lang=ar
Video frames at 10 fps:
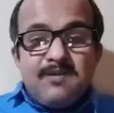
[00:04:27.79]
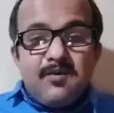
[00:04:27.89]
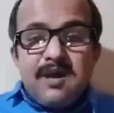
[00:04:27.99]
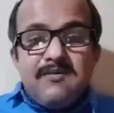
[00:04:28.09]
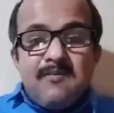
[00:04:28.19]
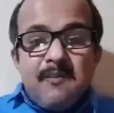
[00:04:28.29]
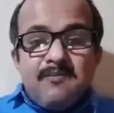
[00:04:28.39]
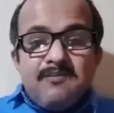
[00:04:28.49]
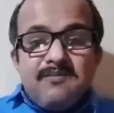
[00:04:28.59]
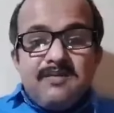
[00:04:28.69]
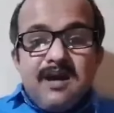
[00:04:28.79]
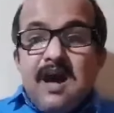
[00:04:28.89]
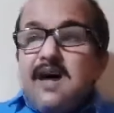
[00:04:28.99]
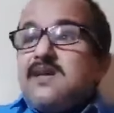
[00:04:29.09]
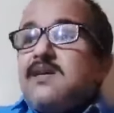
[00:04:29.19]
وين
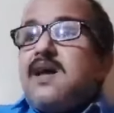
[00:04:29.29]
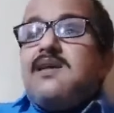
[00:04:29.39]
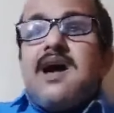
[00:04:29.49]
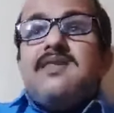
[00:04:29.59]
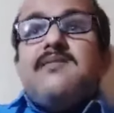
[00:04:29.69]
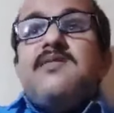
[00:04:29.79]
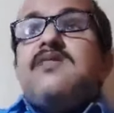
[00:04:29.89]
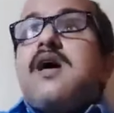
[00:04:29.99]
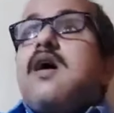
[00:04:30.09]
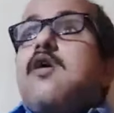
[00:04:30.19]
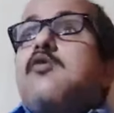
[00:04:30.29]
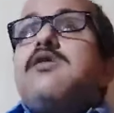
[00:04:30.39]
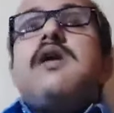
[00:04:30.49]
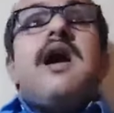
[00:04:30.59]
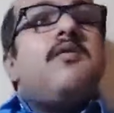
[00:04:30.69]
هذا هذه المسراقة
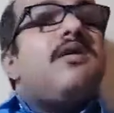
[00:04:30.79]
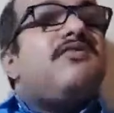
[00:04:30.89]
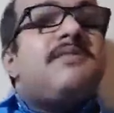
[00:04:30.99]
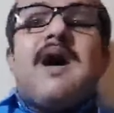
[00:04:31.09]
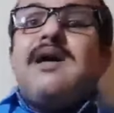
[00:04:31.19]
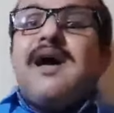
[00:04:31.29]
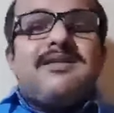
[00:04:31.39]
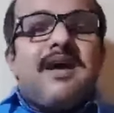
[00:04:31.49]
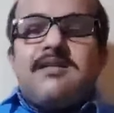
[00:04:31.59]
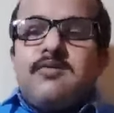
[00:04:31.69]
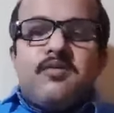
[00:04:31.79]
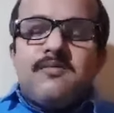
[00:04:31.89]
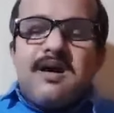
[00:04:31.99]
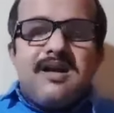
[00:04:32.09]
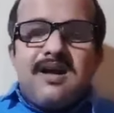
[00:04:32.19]
كلها والجبايات
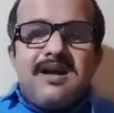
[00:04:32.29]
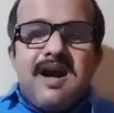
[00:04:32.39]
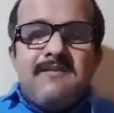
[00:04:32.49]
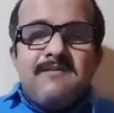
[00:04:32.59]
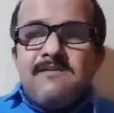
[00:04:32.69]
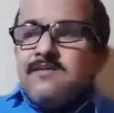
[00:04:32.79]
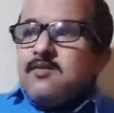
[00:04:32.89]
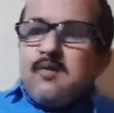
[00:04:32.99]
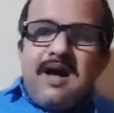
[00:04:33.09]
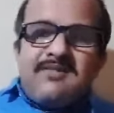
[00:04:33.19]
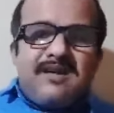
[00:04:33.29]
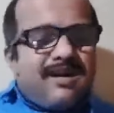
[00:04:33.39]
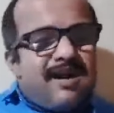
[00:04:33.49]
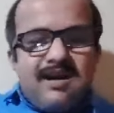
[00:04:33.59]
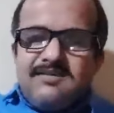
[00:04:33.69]
قتلتم خلق الله
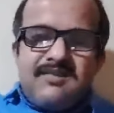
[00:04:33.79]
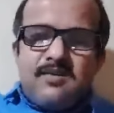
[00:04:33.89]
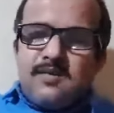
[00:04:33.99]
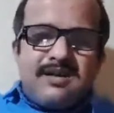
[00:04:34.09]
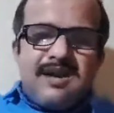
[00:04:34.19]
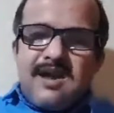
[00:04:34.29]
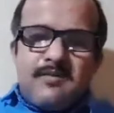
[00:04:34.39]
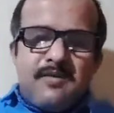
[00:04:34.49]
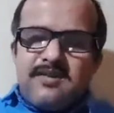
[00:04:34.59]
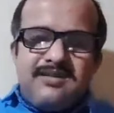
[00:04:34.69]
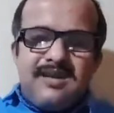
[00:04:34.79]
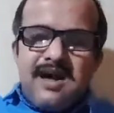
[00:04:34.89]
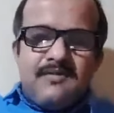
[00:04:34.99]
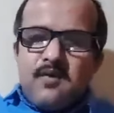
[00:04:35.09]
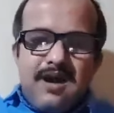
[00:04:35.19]
والعسكري حق الجيش الوطني راتبه
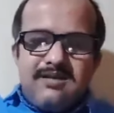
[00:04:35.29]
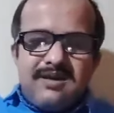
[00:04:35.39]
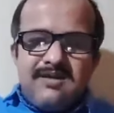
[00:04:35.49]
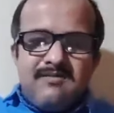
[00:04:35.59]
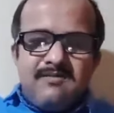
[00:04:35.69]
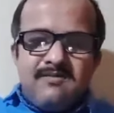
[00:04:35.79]
60000 قعيطي